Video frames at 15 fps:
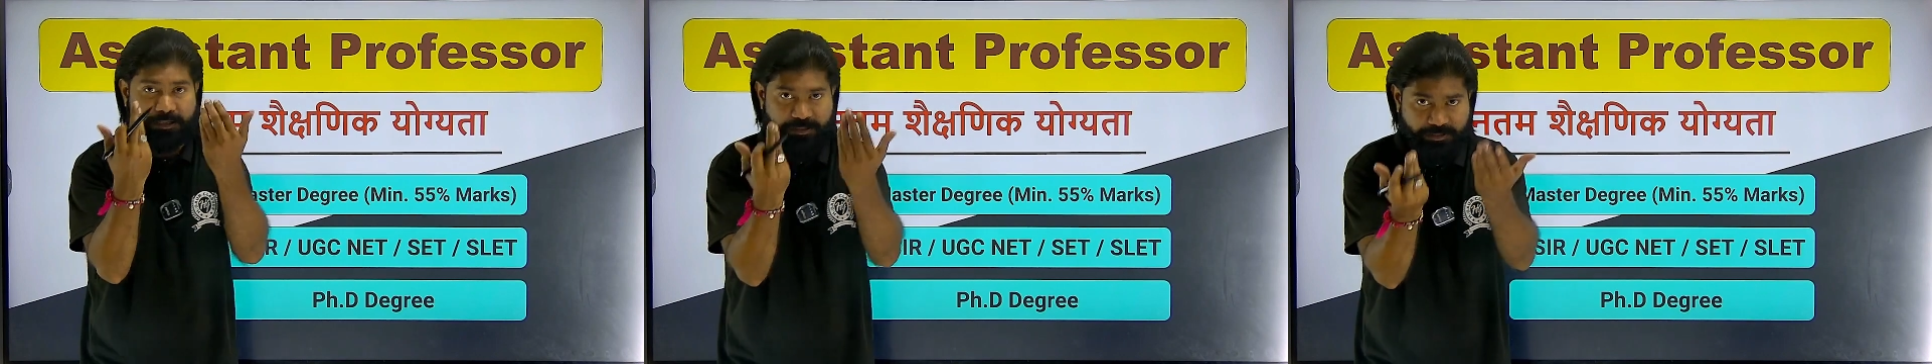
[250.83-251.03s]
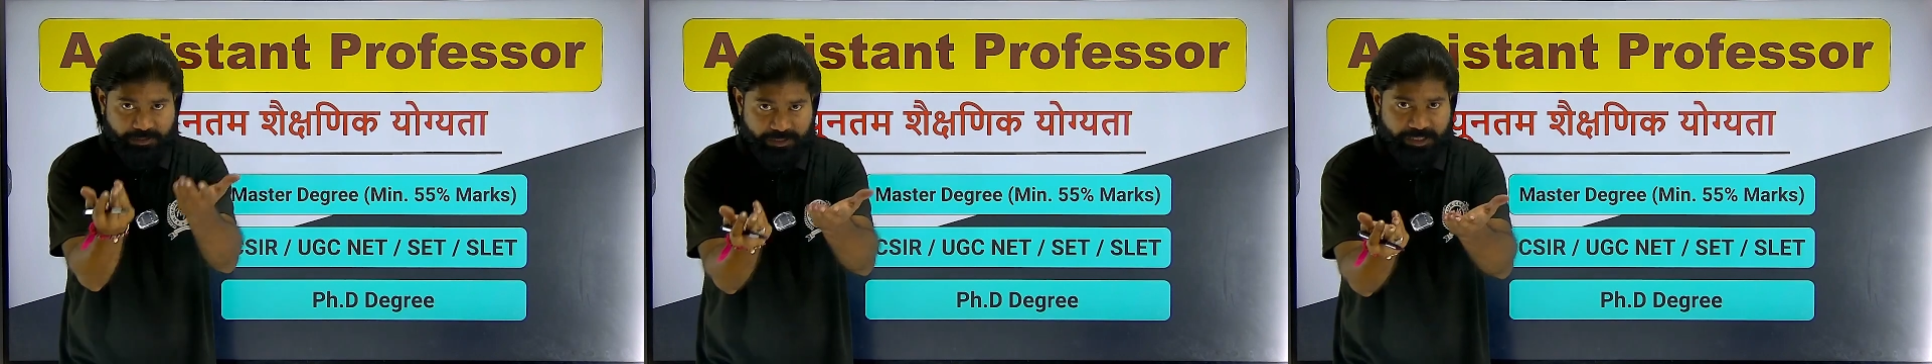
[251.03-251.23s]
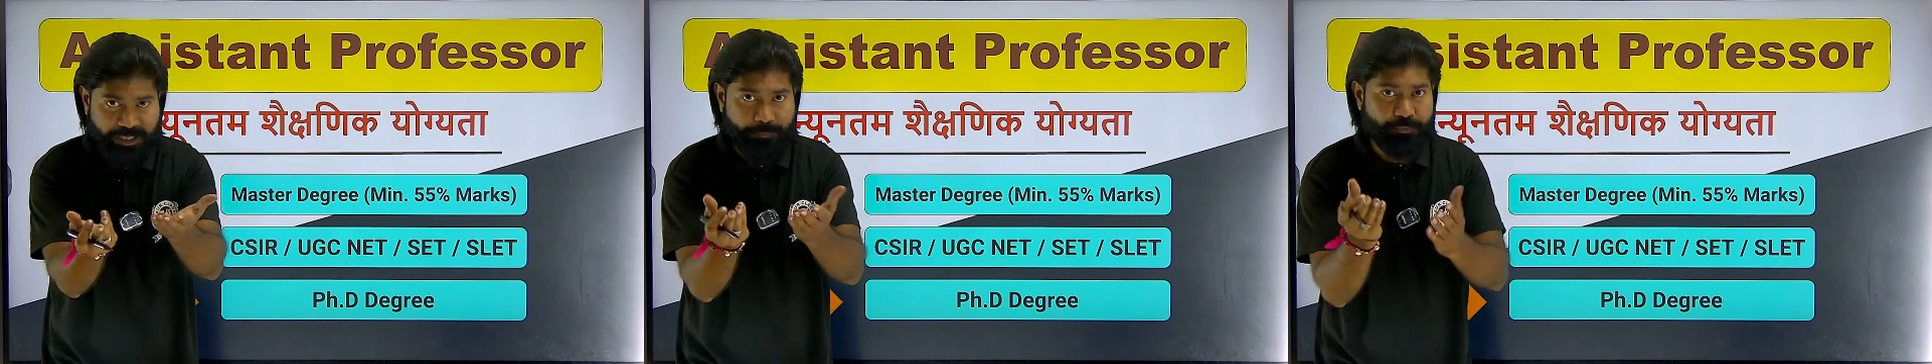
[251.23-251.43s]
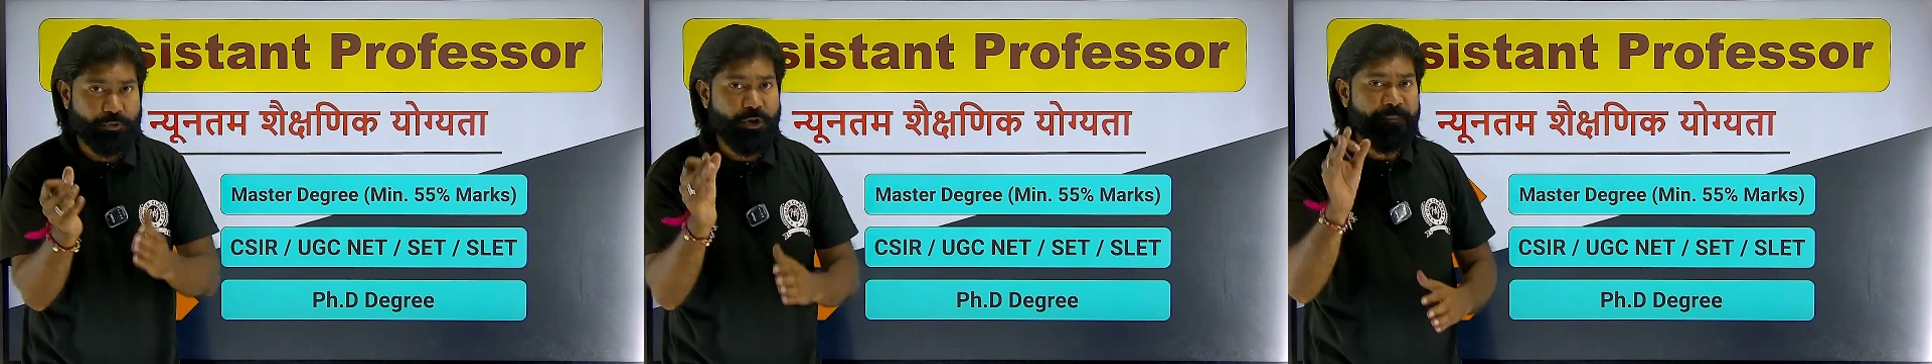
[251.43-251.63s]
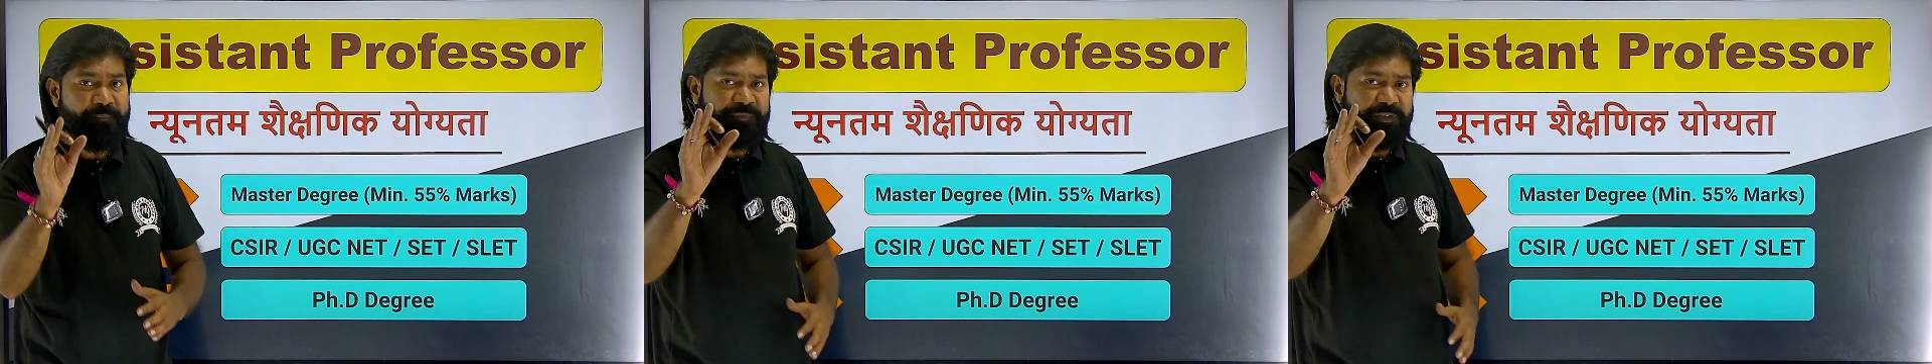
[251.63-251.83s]
अगर आपको
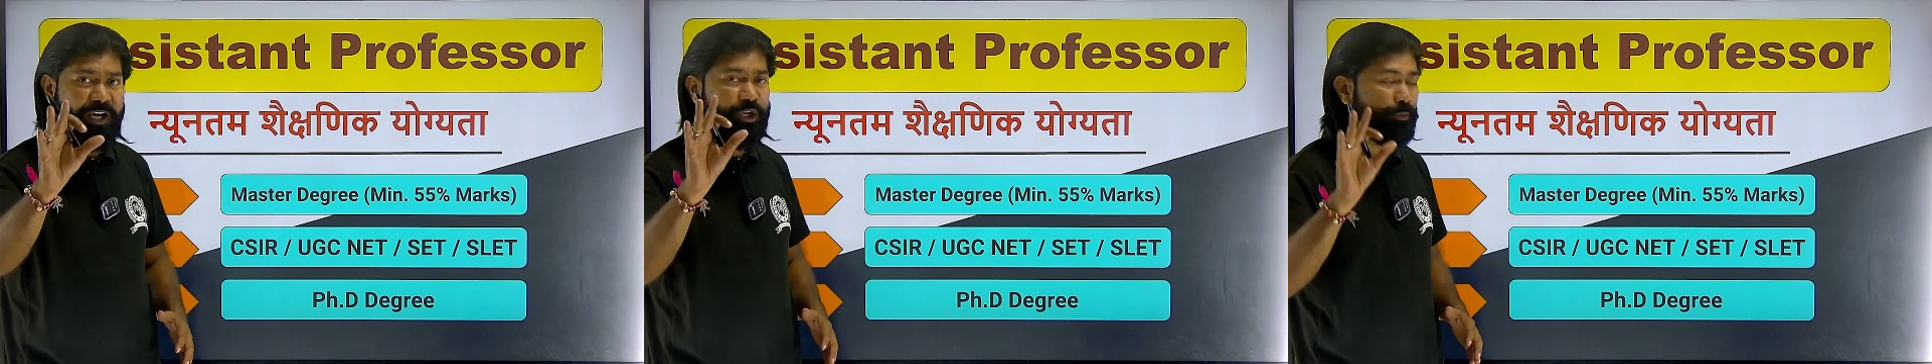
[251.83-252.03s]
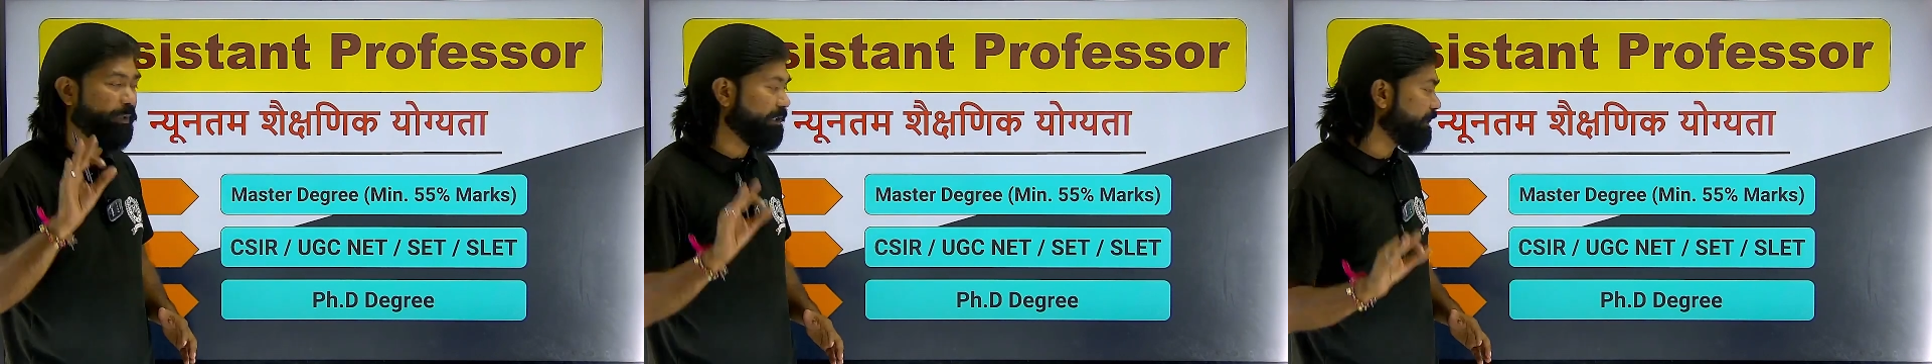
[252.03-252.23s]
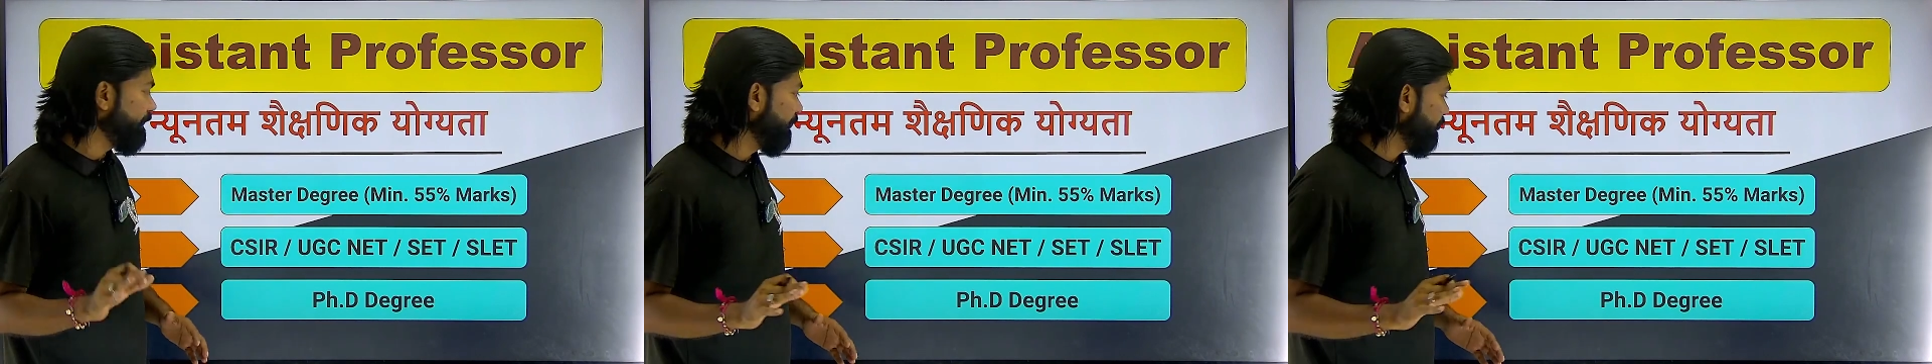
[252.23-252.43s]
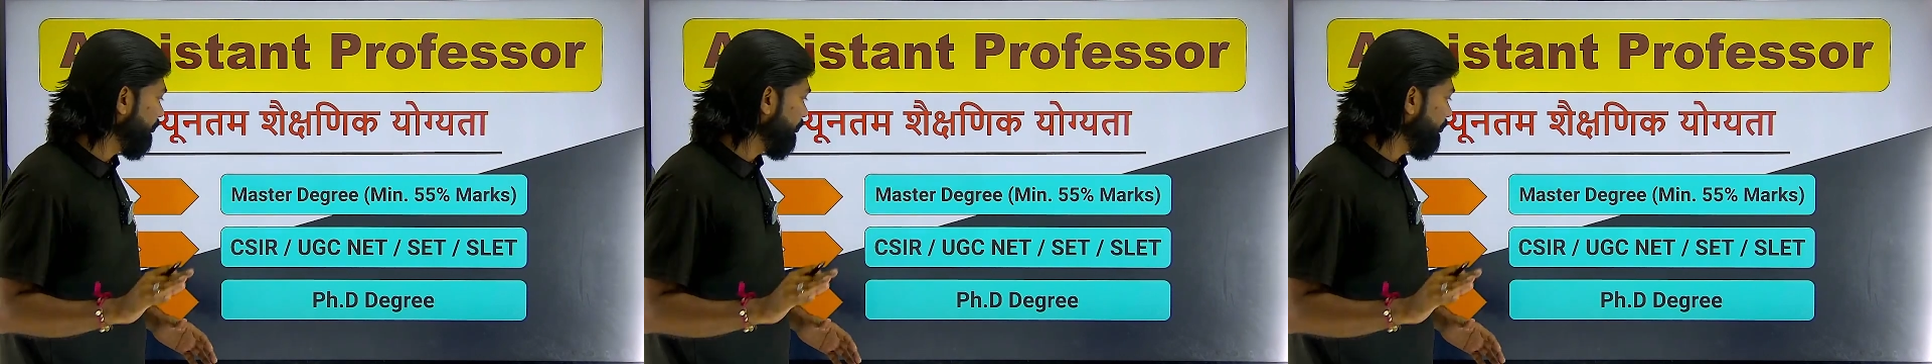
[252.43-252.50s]
अनुमति देते